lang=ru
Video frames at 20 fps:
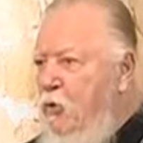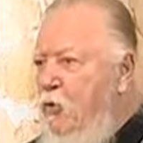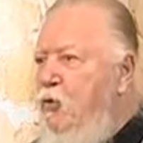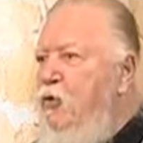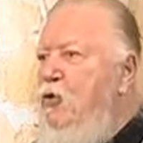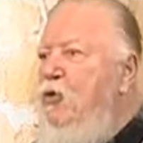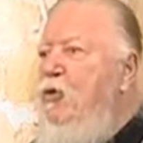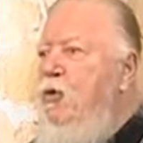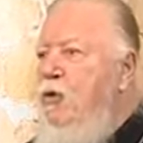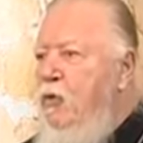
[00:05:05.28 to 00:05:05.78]
и
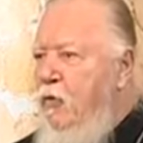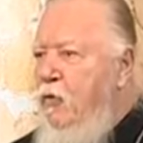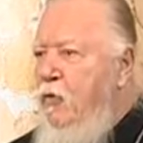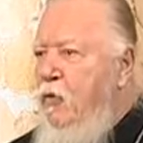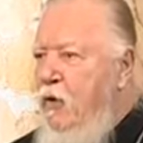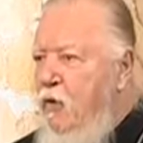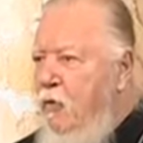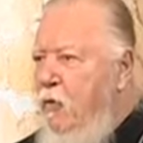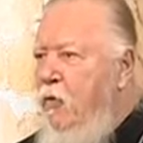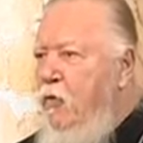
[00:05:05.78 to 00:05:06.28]
существует
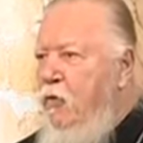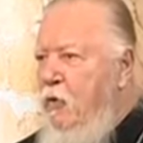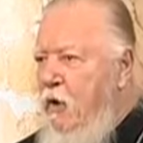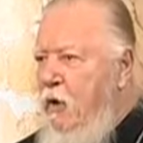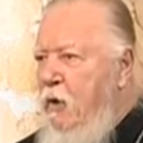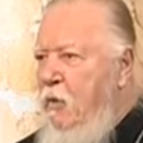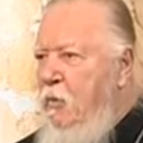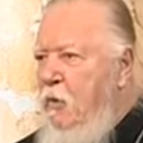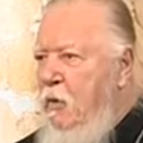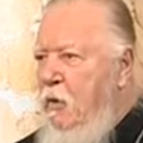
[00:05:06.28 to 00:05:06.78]
в его
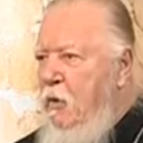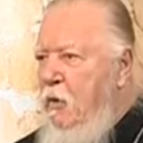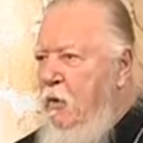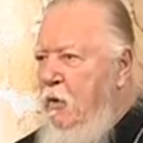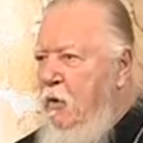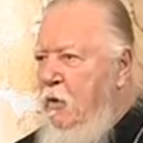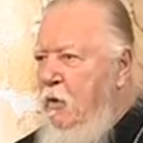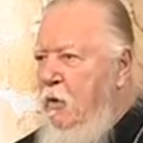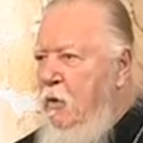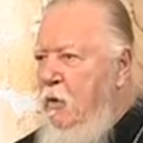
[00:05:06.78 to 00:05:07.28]
время.
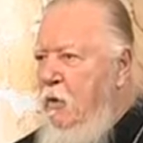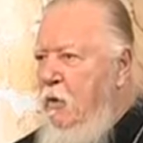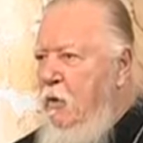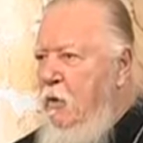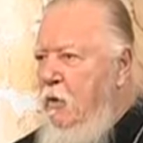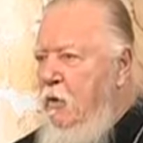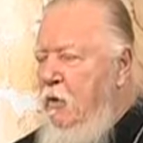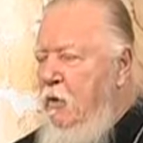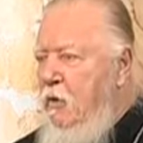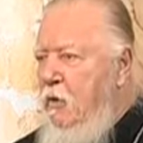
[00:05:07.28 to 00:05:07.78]

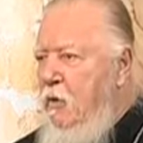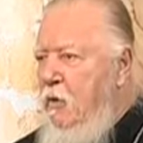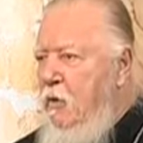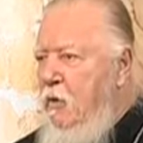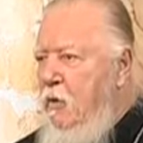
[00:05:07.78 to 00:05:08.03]
Но а,